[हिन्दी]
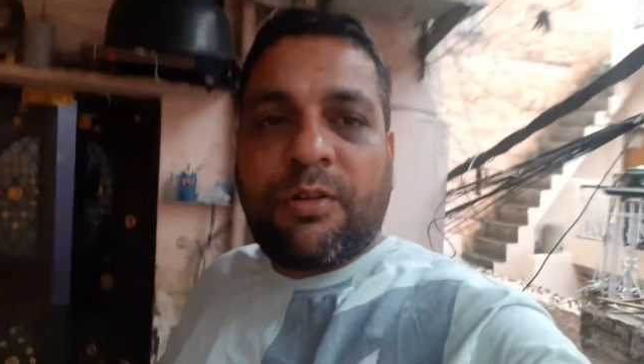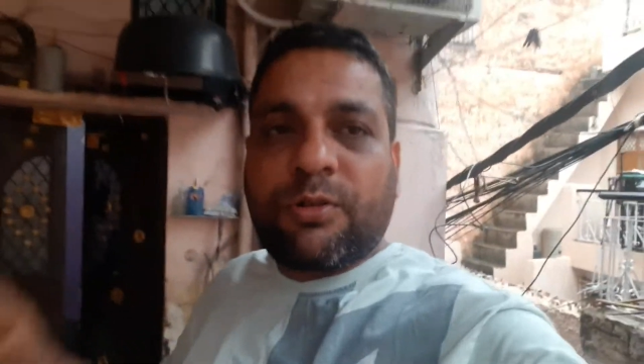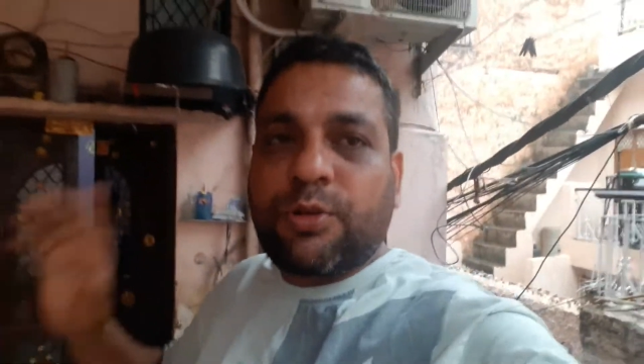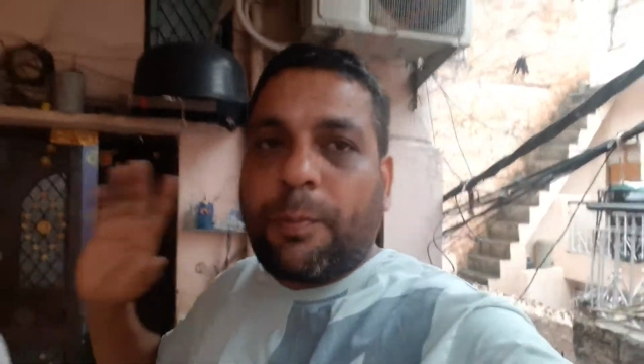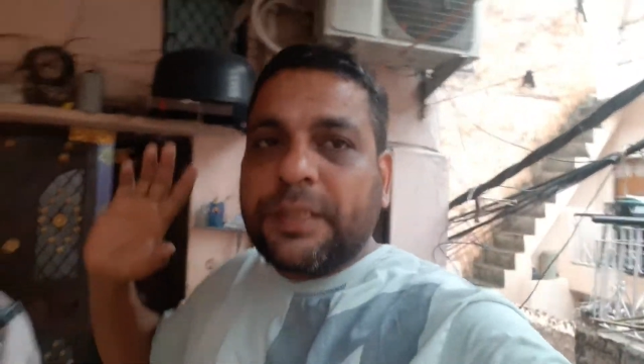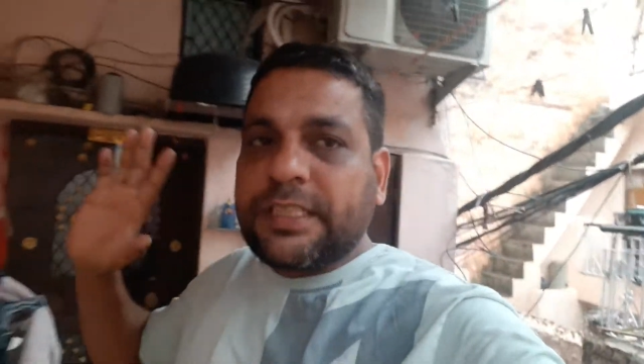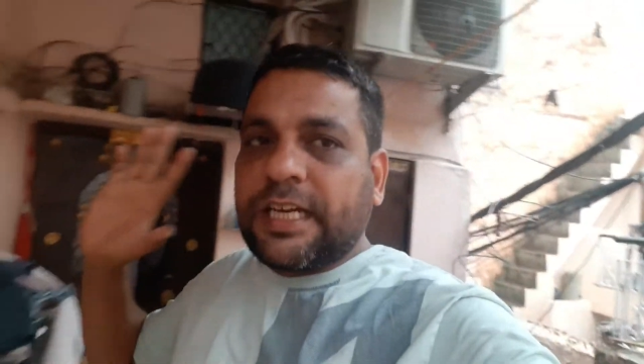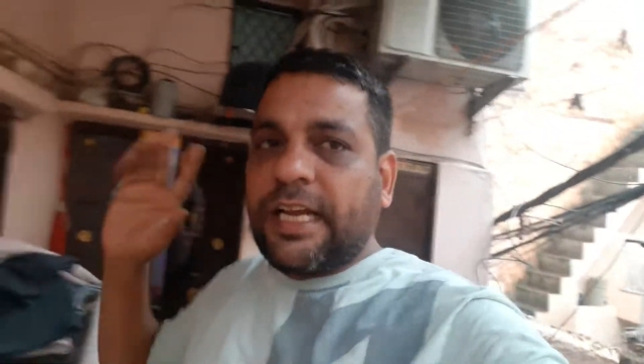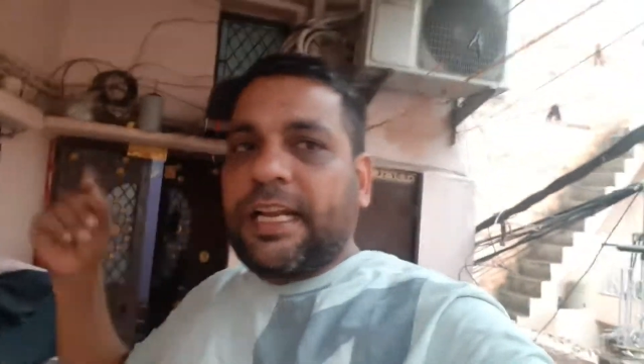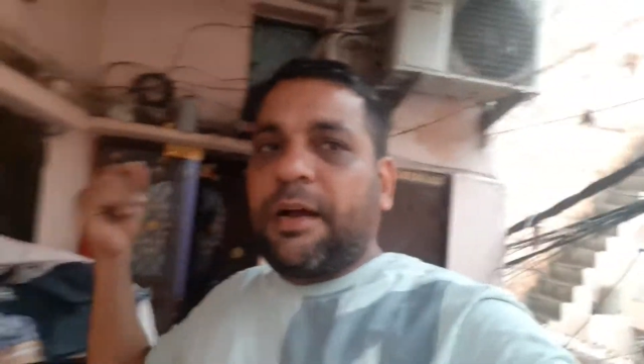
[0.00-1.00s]
और जो बच्चे
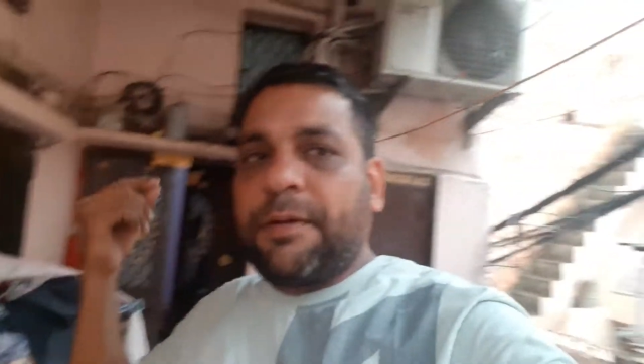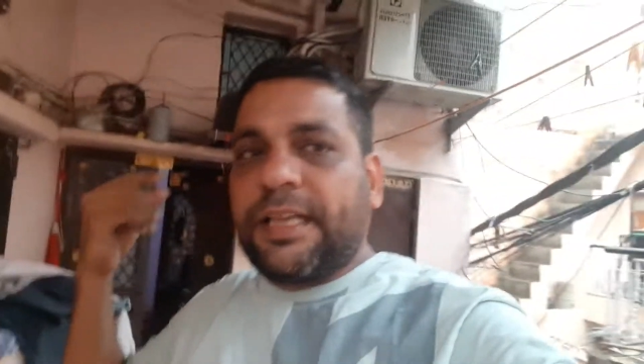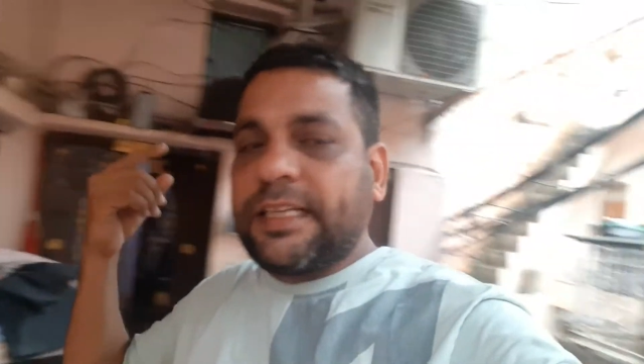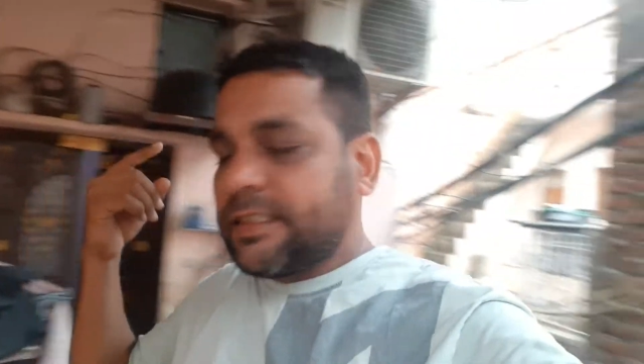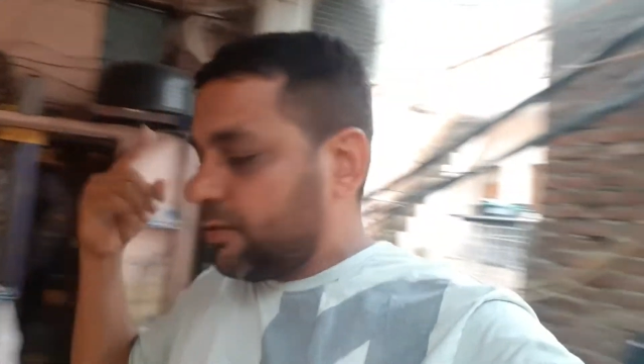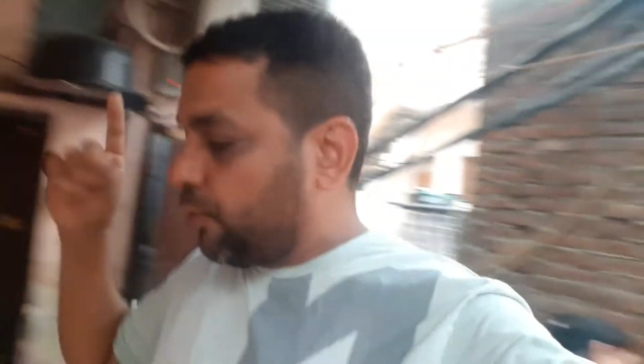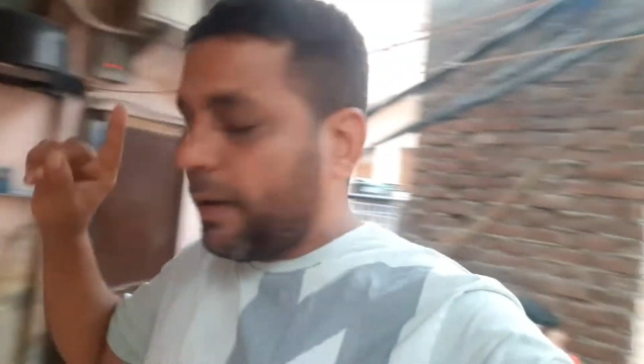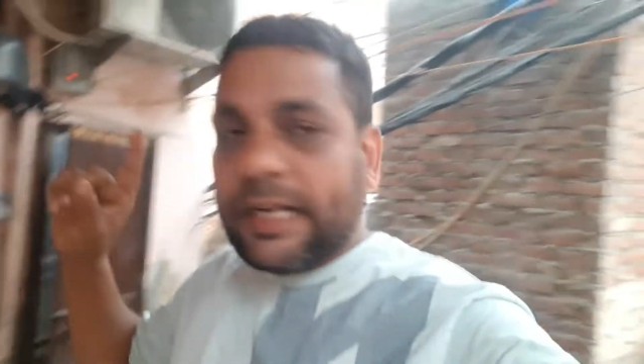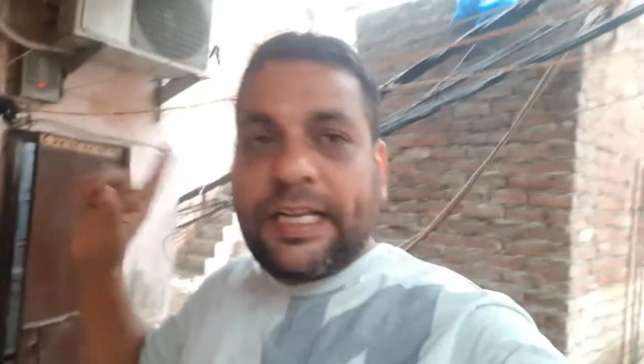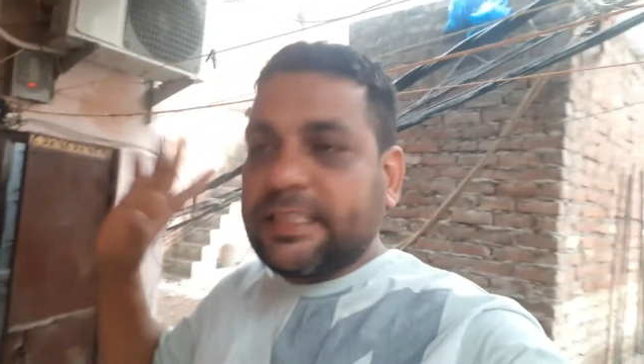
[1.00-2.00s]
गए ना हमारे
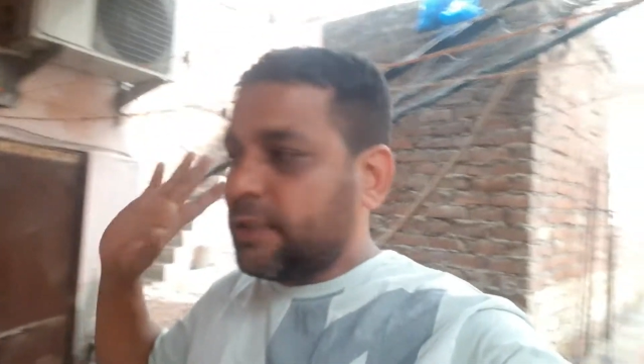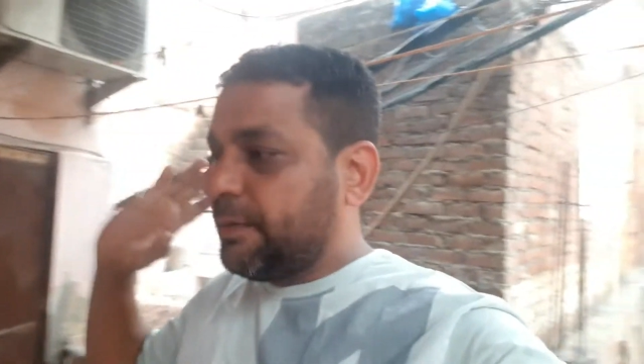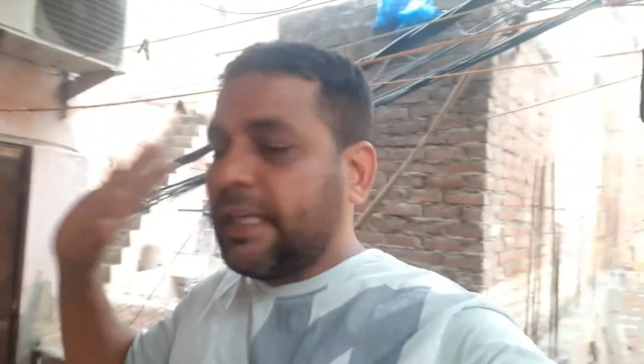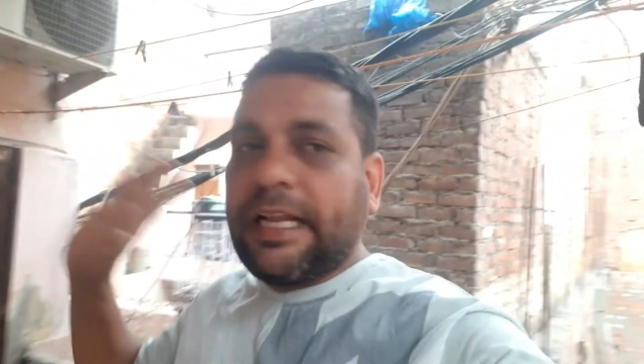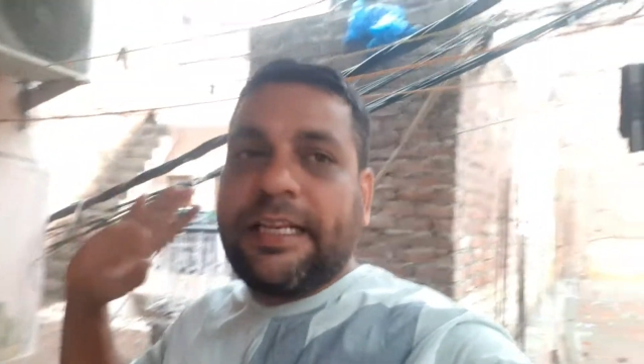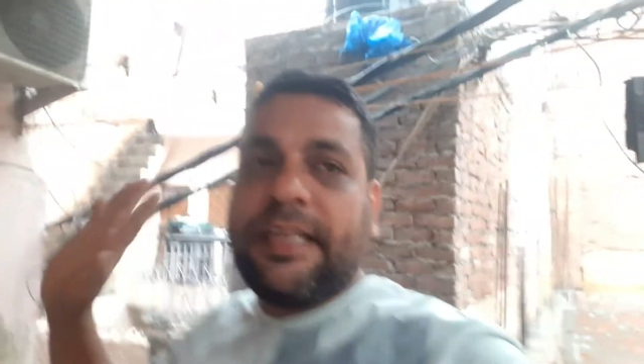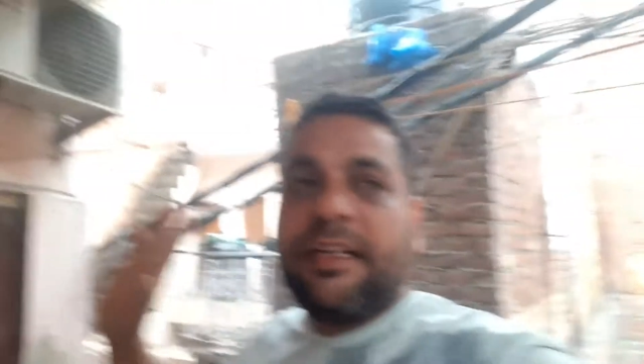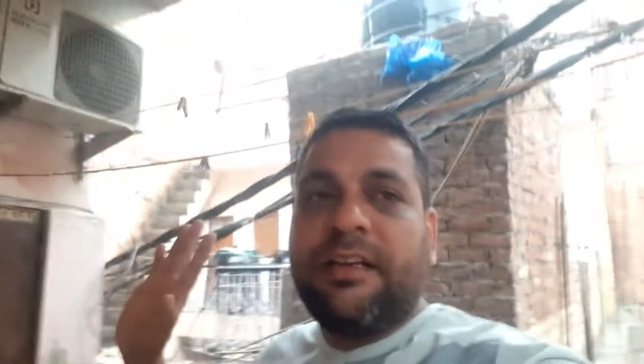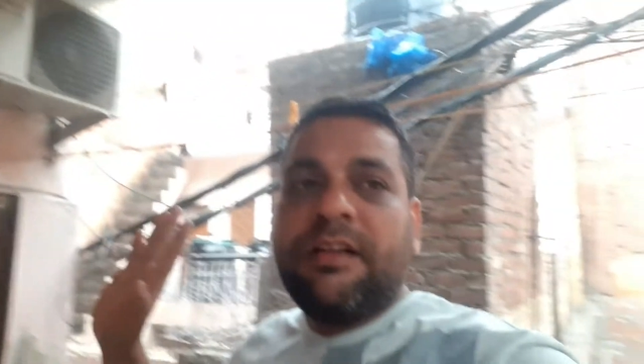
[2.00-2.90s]
ऊपर गए छत पे नहाने